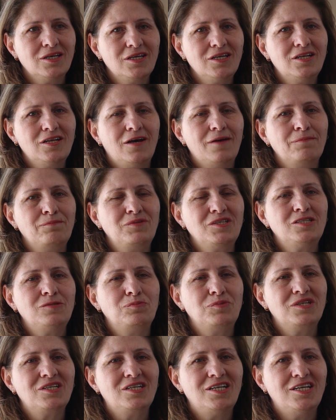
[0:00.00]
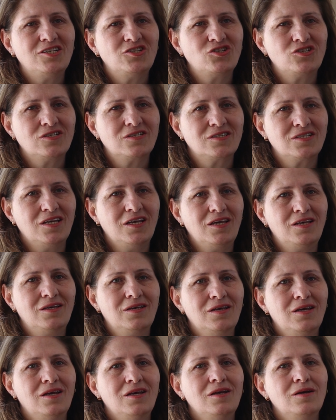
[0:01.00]
İnan biz
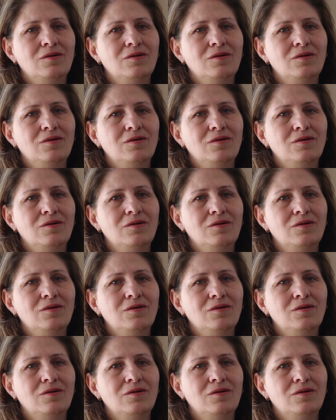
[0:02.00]
birleşirsek